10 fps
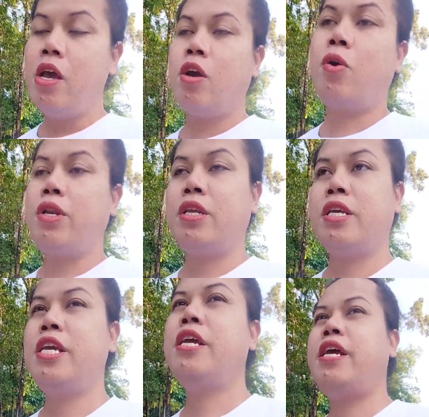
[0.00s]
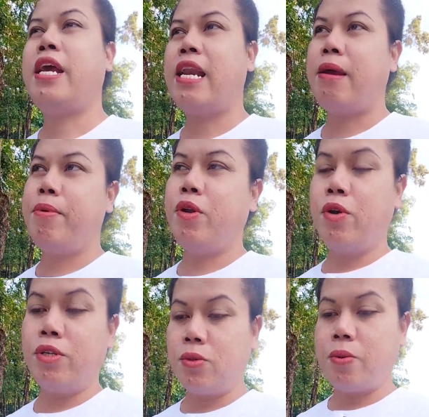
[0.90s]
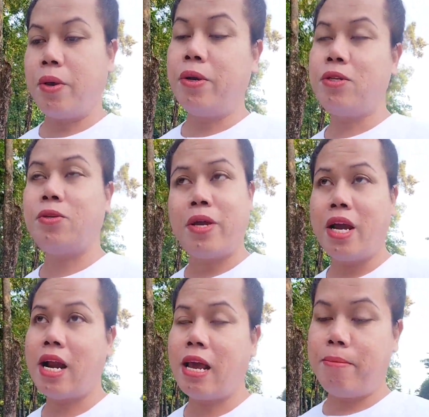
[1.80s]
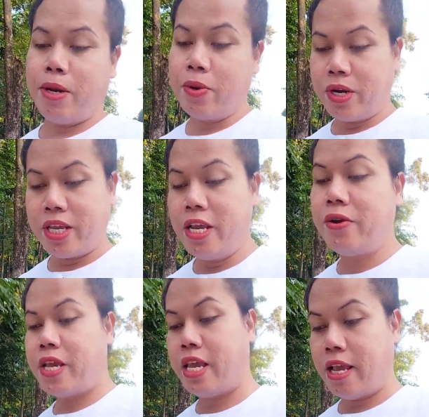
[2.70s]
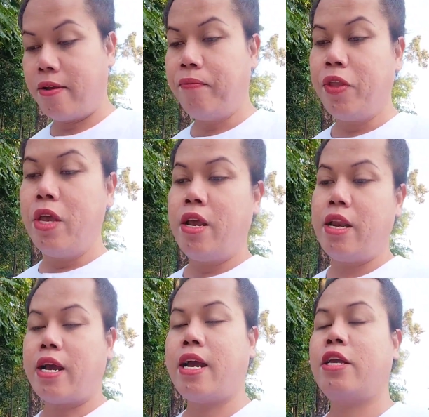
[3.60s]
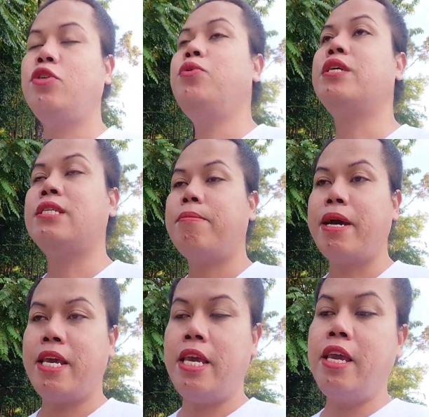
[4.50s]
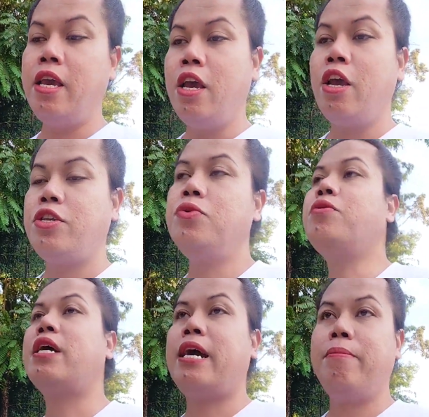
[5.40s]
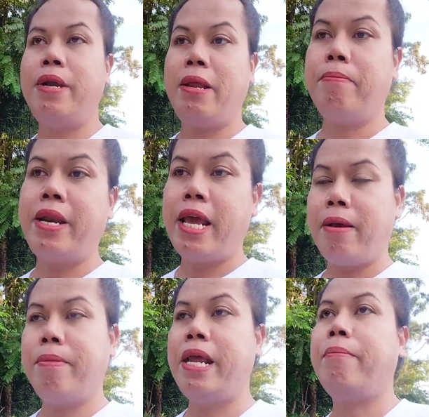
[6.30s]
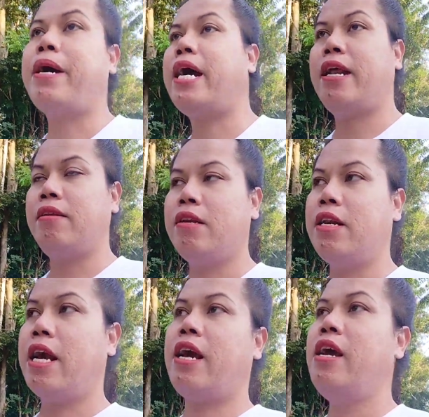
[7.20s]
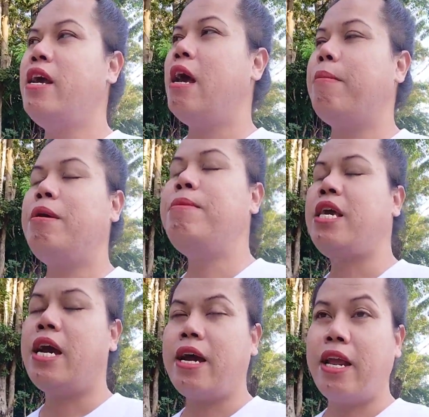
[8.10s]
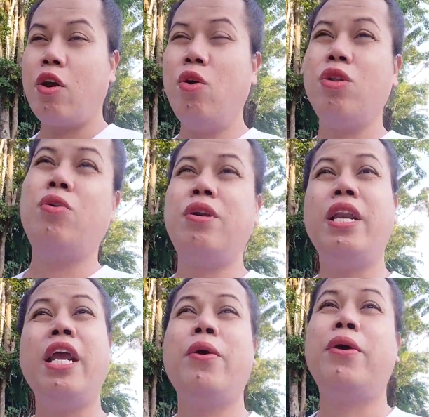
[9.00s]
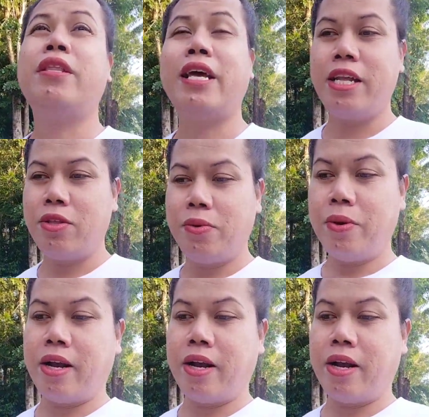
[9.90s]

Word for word: คนขี้เหร่กลายเป็นคนสวย คนสวยก็กลายเป็นคนขี้เหร่นะคะ ช่วงสมัยยุคการเปลี่ยนแปลงเปลี่ยนผ่านนะคะไม่มีอะไรคงทนแน่นอนตายตัว